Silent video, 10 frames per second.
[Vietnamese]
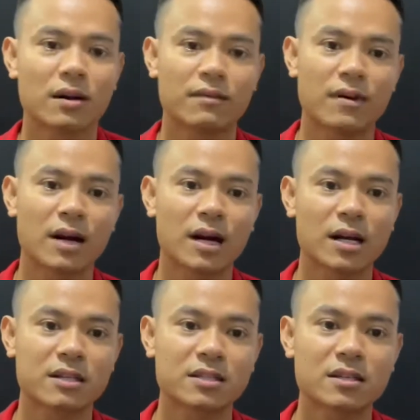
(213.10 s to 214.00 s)

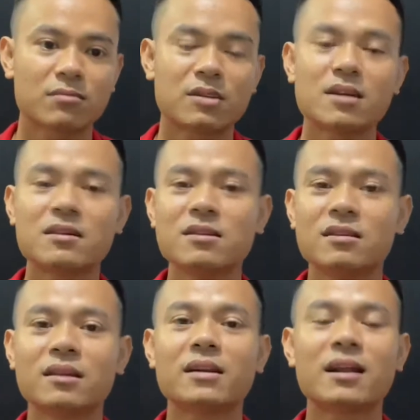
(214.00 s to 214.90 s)
và trong thi
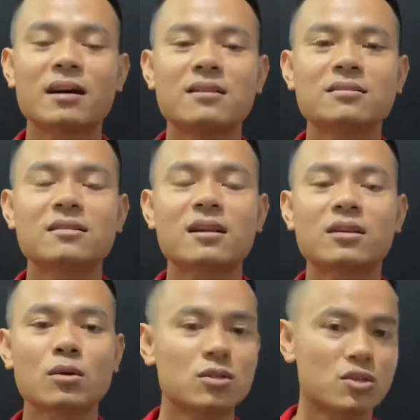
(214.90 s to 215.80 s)
cử thì đây là hướng rất
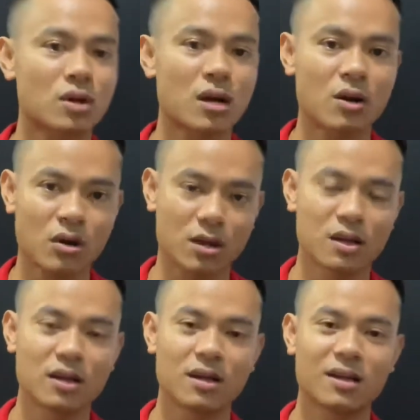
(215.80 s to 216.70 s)
là tốt cho các con
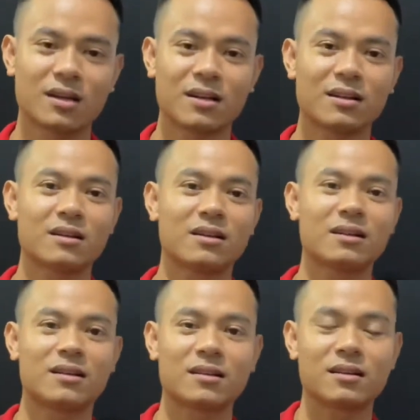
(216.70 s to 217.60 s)
uh,
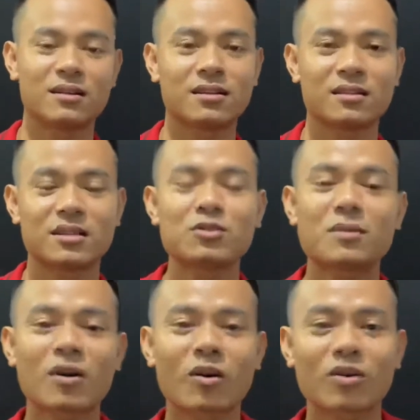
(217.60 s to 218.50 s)
sẽ
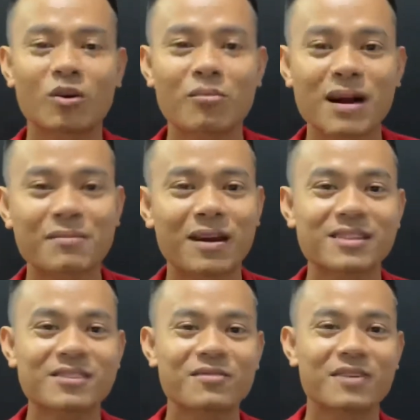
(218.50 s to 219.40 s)
giúp các con có may
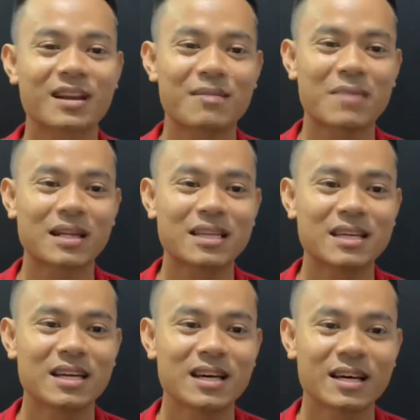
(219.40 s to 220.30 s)
mắn trong việc làm bài
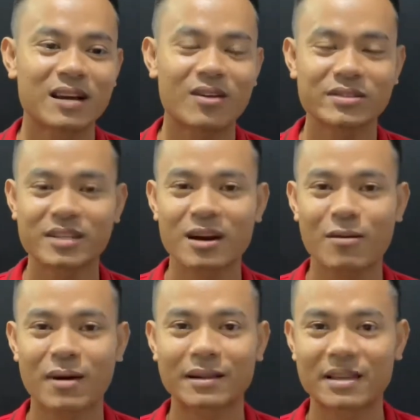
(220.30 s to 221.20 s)
thi các con sẽ
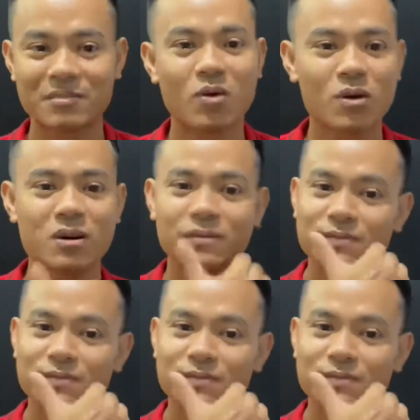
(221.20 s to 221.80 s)
học hành tiến bộ hơn